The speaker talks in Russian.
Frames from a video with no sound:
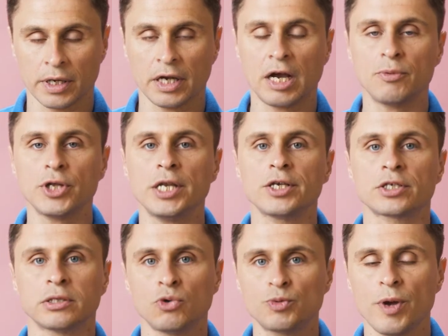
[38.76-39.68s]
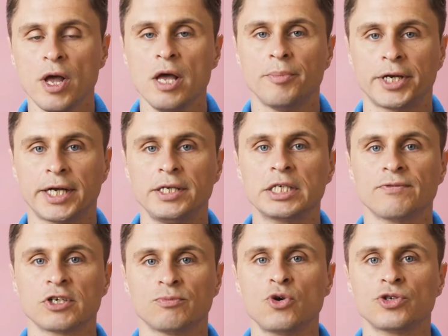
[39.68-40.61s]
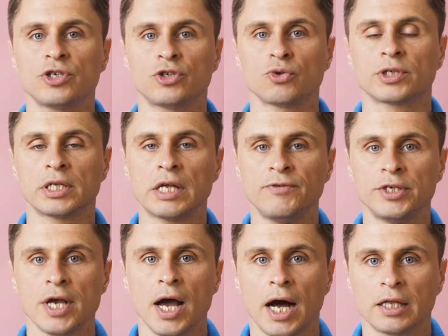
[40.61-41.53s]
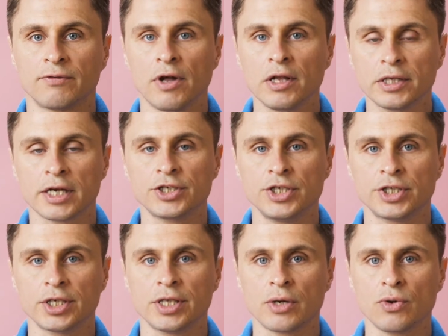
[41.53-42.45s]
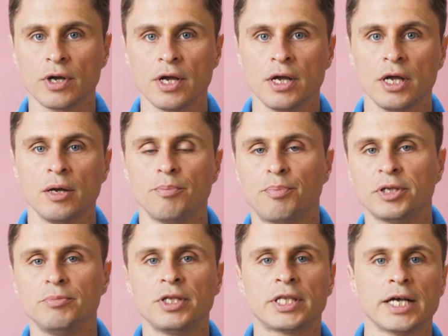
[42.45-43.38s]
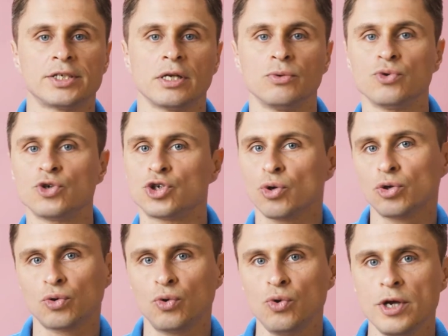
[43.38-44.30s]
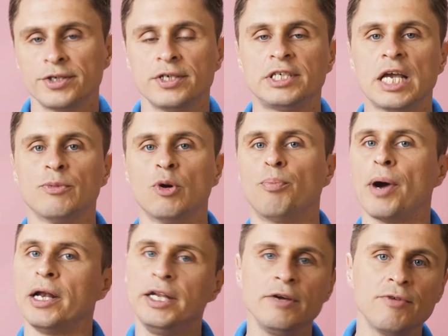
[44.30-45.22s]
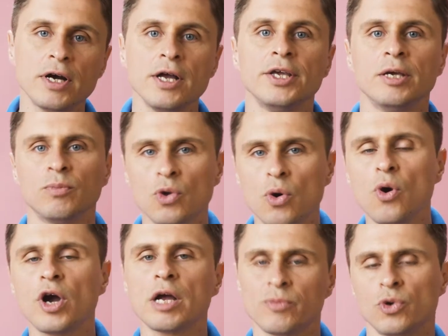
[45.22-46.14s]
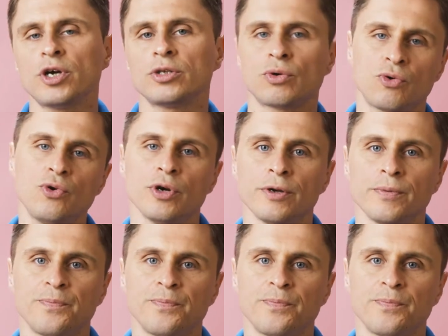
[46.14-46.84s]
Для коммунальных служб пригодится возможность установить отвал для расчистки дорог, подметательную щетку, систему полива и многое-многое другое.